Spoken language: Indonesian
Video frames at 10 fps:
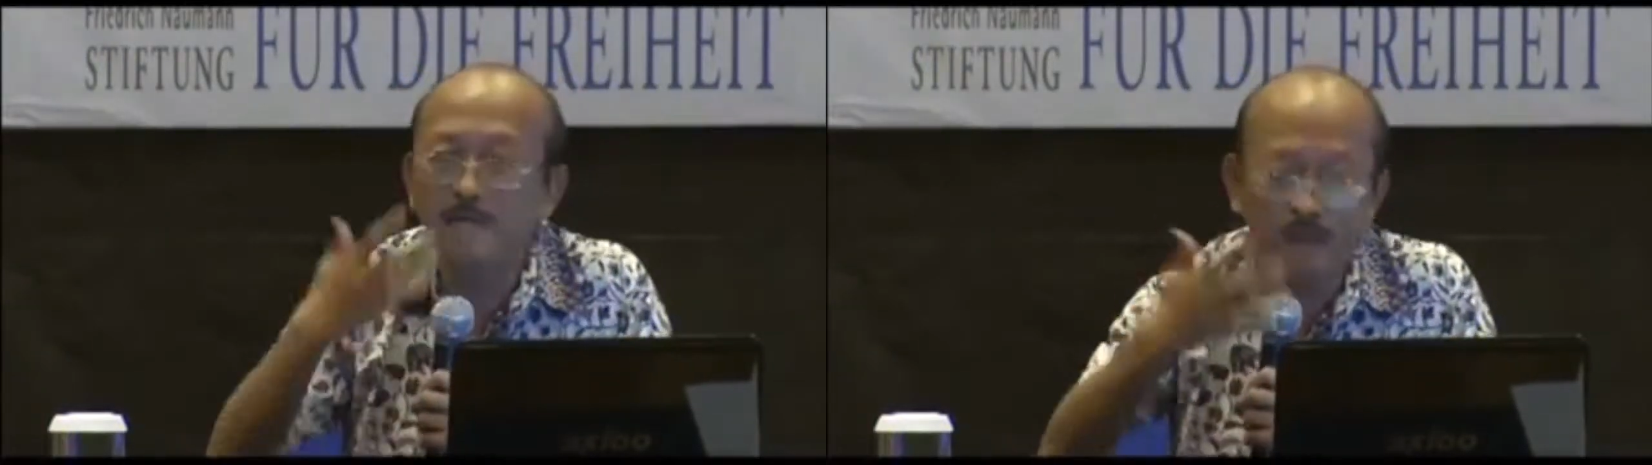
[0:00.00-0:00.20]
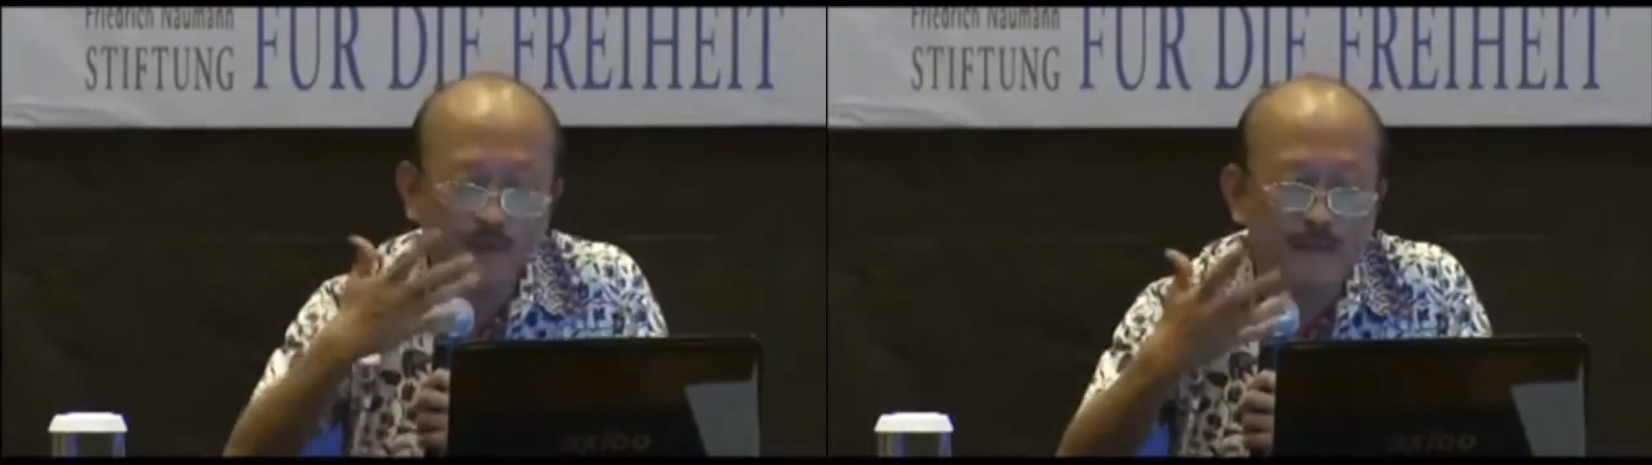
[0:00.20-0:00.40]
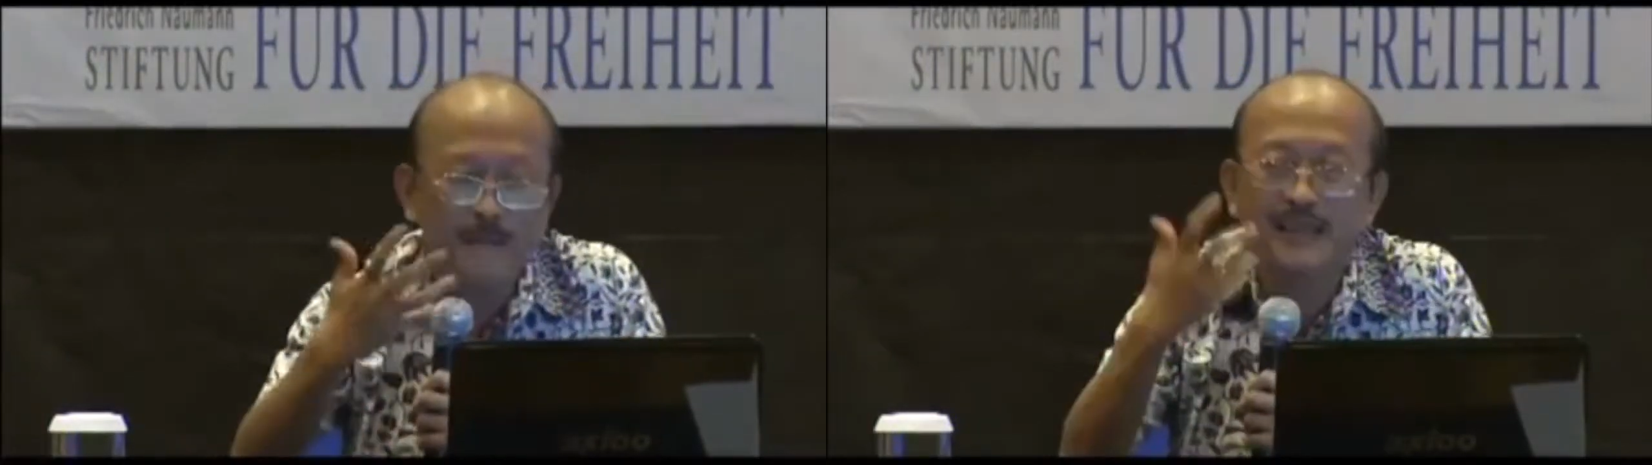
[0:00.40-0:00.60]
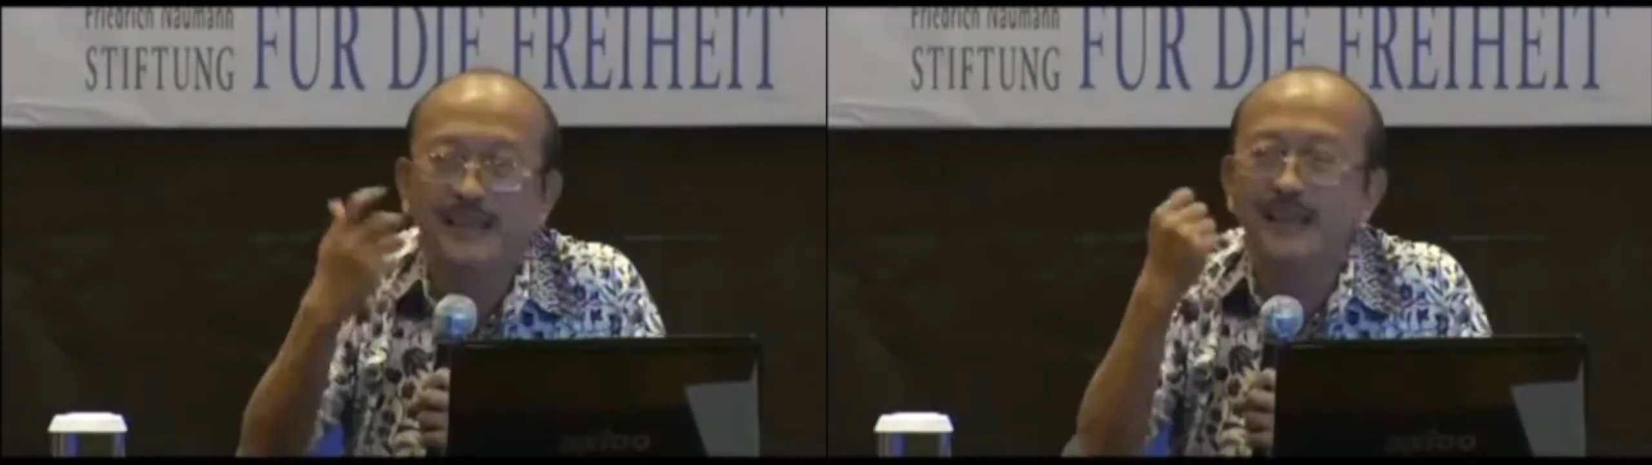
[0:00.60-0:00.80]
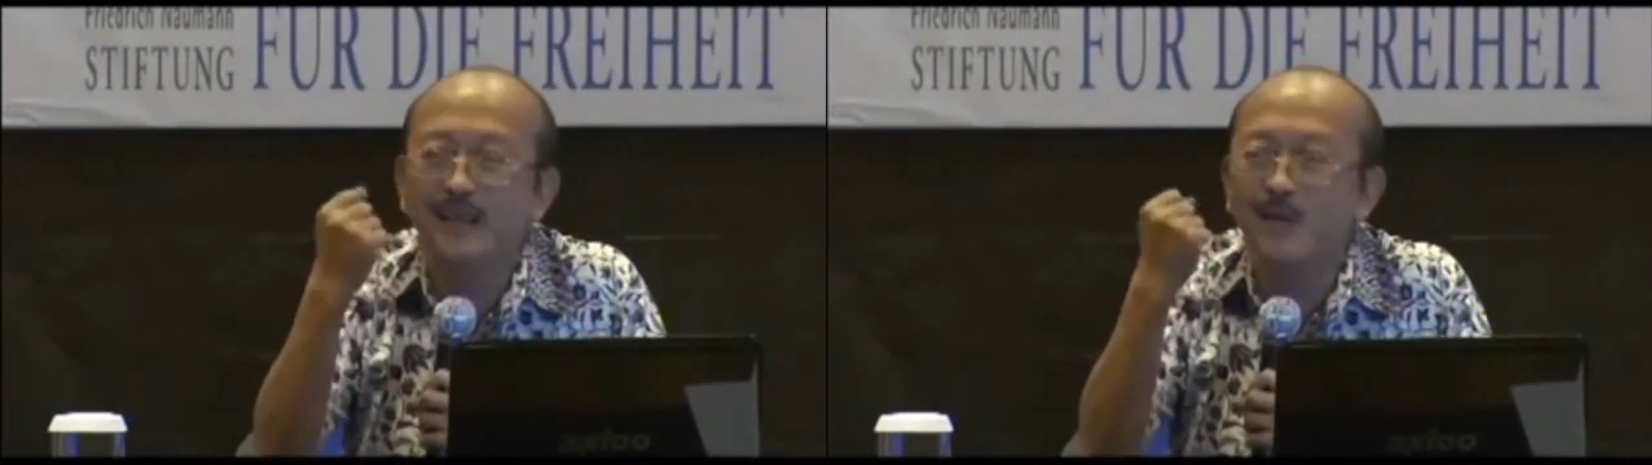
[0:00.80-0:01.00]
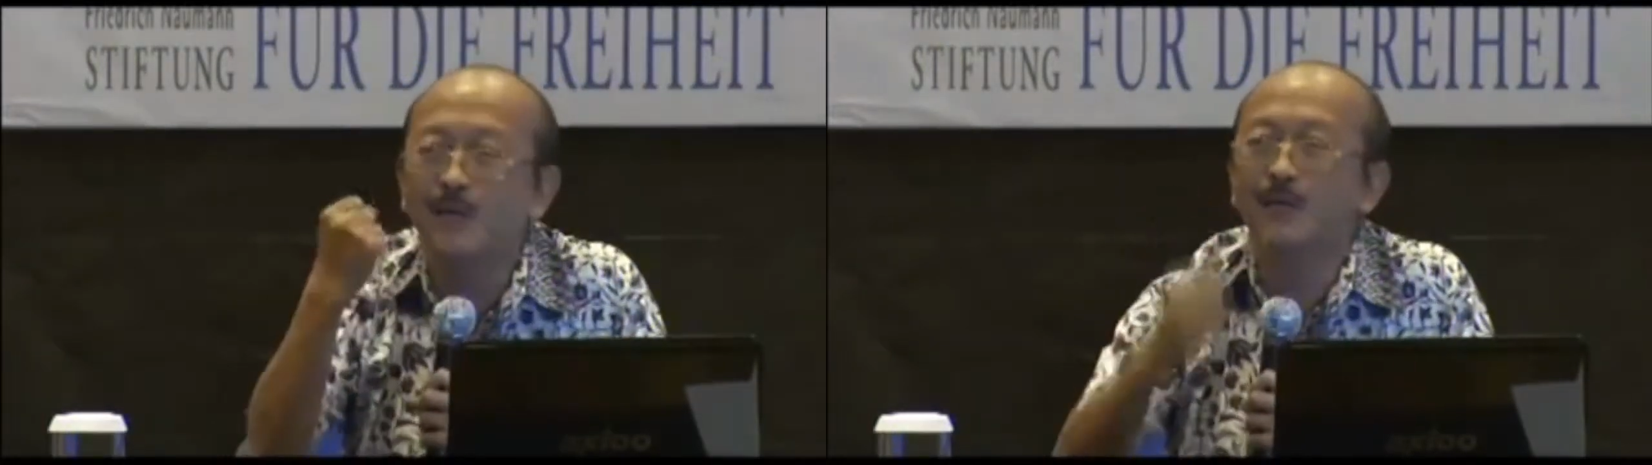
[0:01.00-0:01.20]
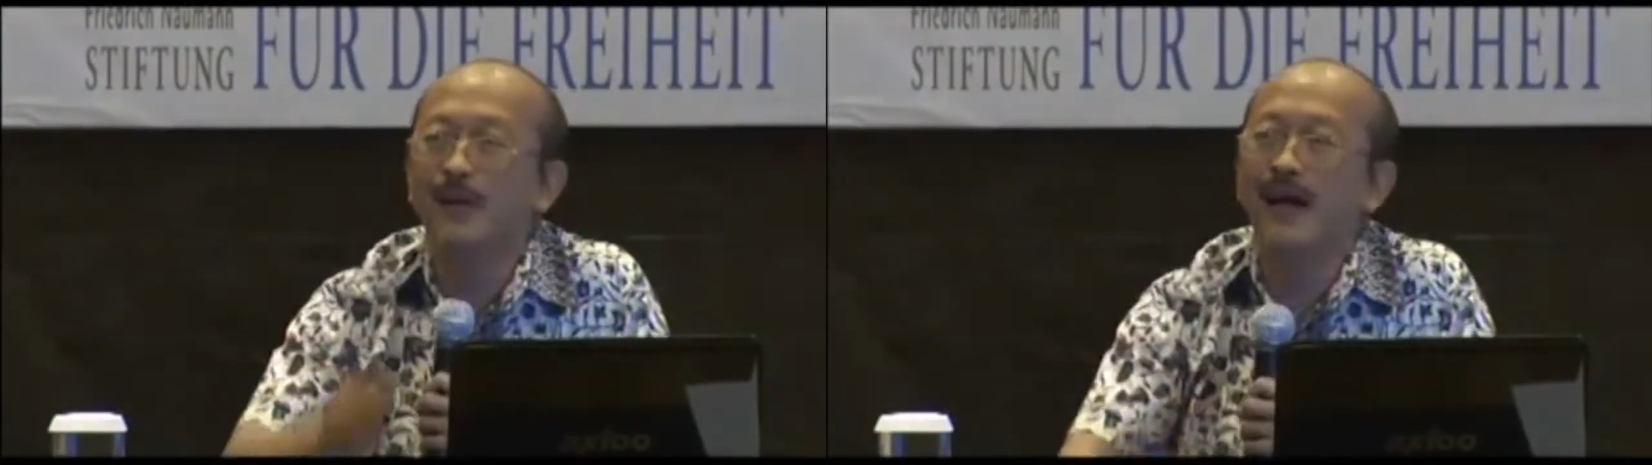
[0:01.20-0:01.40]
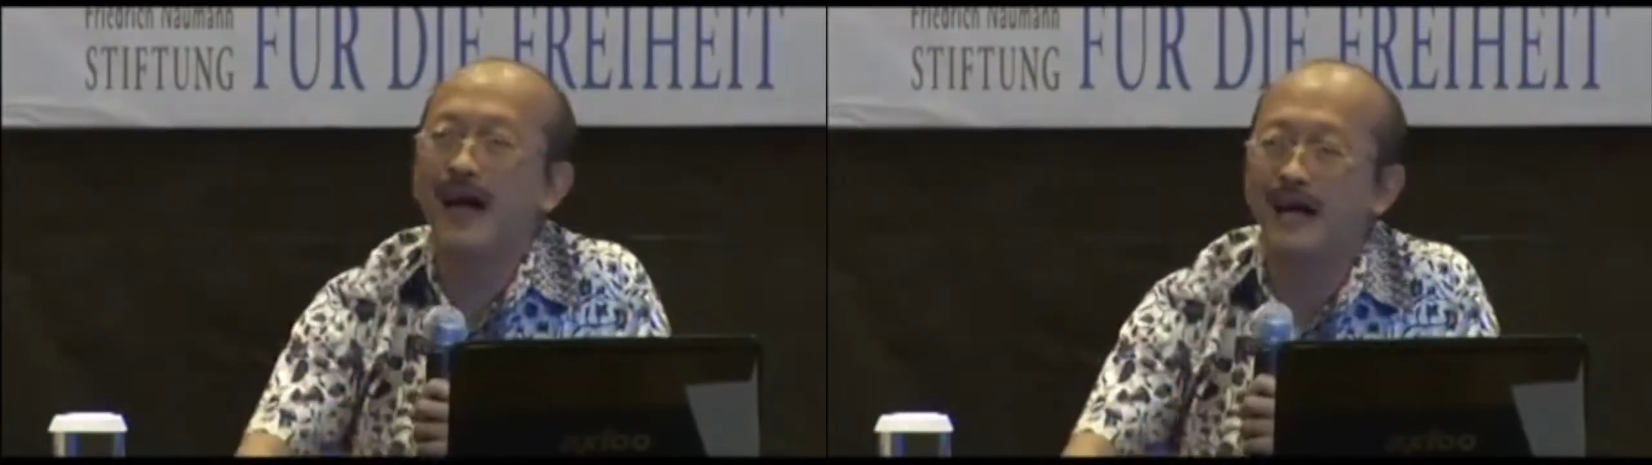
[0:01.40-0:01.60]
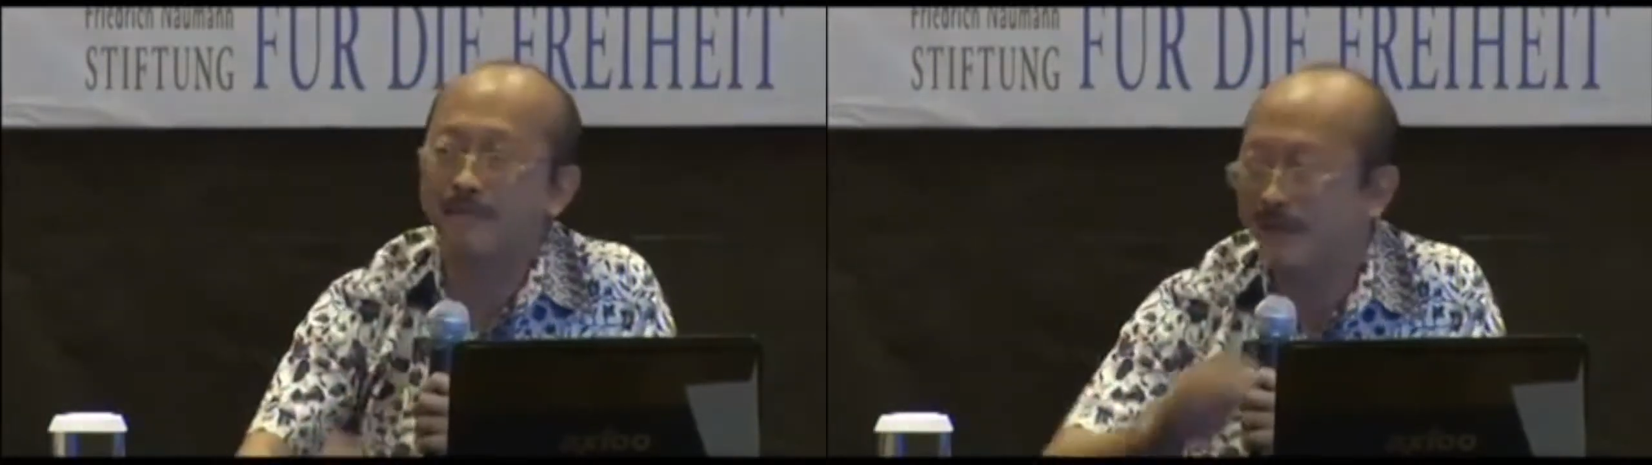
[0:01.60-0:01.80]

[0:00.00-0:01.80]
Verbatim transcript: fundamental law yang akan